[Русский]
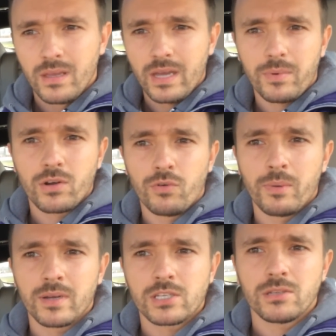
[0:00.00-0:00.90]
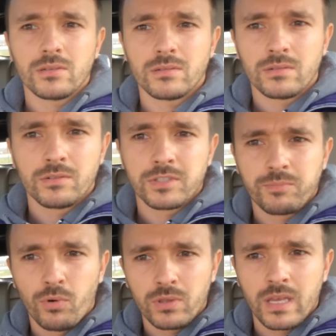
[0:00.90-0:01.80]
я могу вам э, с
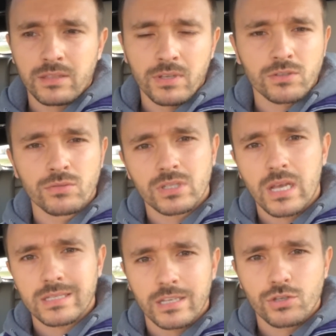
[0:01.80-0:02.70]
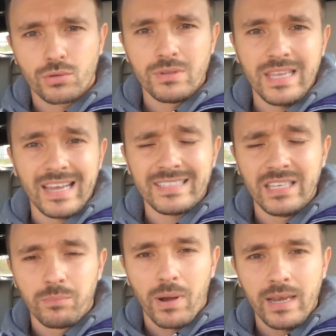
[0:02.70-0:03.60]
полной ответственностью сказать, что ни
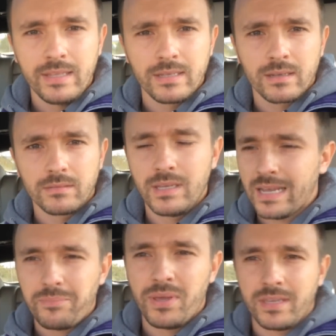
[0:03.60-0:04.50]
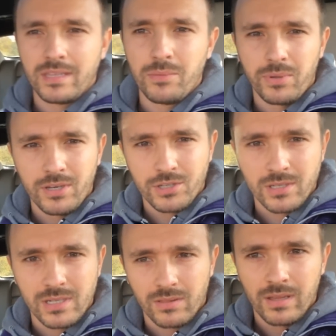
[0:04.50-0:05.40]
один политик ни копейки не
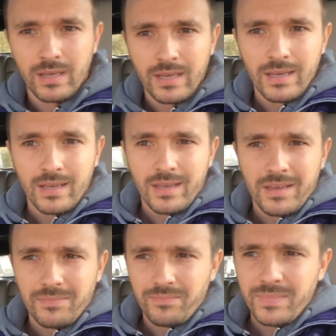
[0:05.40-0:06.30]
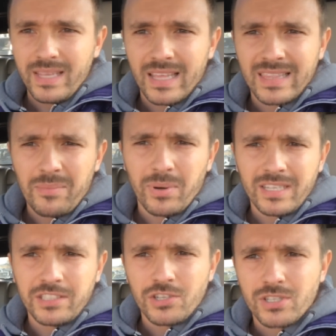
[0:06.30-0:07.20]
перечислил. Ни одна
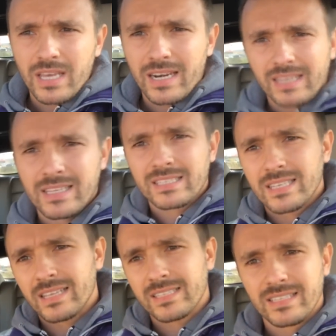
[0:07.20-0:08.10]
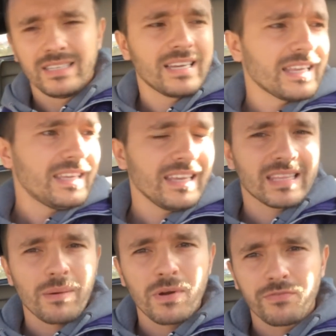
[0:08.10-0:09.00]
политическая организация, никакие
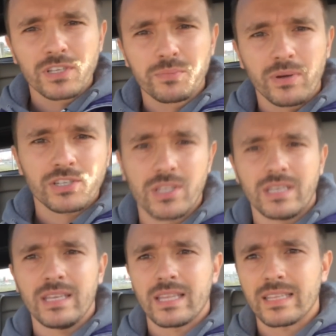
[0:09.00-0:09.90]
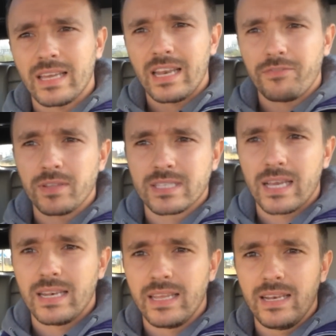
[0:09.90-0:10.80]
там ФСБшники и так далее
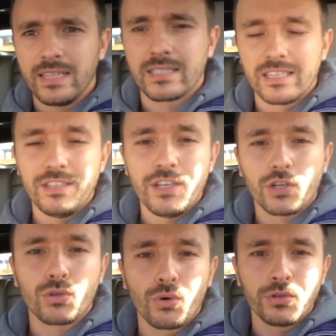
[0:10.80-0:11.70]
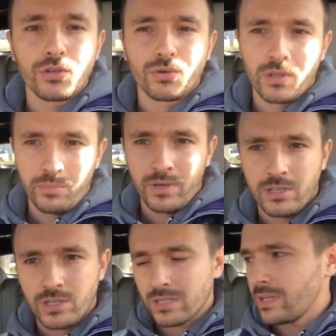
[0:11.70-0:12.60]
официальные лица, никто ничего не
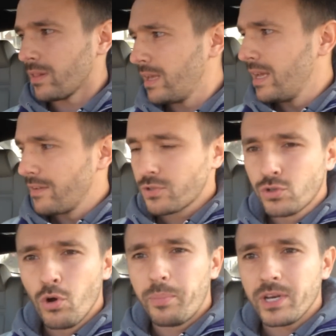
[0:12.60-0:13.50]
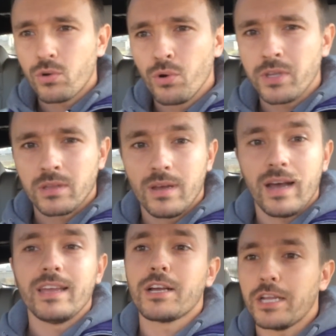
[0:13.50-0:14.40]
перечислил. Все приходит.
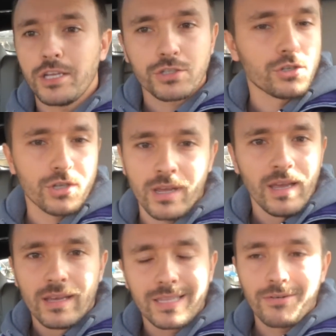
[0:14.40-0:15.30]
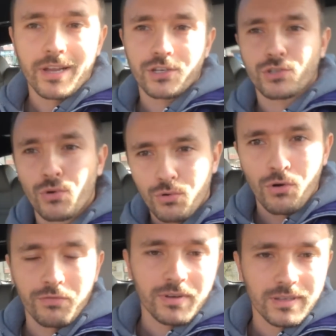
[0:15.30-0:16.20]
А, и, конечно же, товарищ
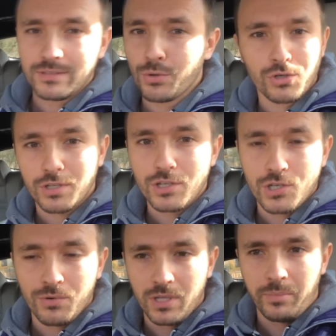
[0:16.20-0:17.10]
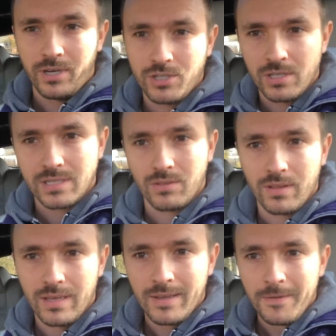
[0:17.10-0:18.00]
Сурков тоже ничего не перечислил.
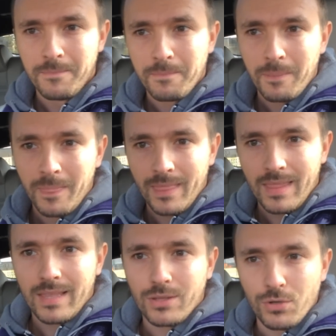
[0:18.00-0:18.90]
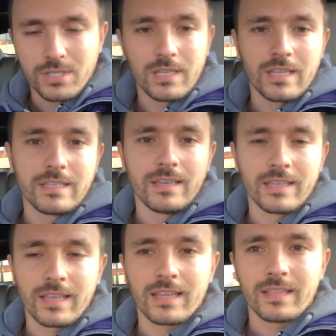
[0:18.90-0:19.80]
То есть это, те,
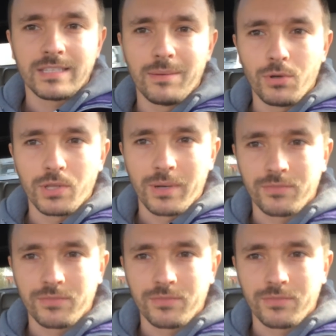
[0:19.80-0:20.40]
это тем людям